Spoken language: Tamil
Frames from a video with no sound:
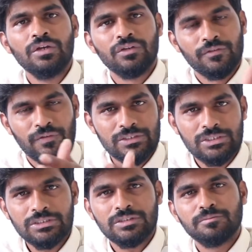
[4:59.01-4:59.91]
ஸோ
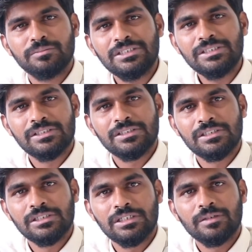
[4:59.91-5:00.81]
ஃபஸ்ட்டு மிட்டு
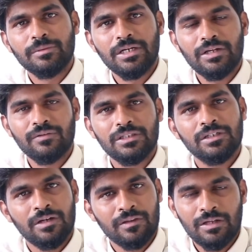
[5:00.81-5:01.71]
சீசனுக்கு முன்னாடி வந்து
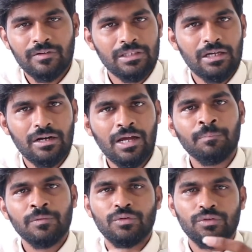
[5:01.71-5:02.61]
அந்த வந்தார்னா
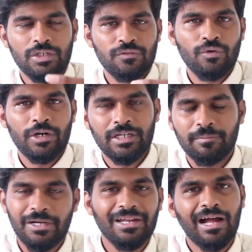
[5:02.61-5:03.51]
ஸோ செல்ஃப் குவாரண்டைன்
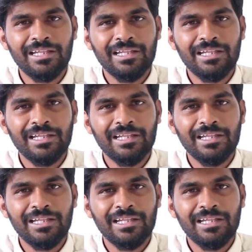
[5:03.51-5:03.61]
பண்ணிவிட்டு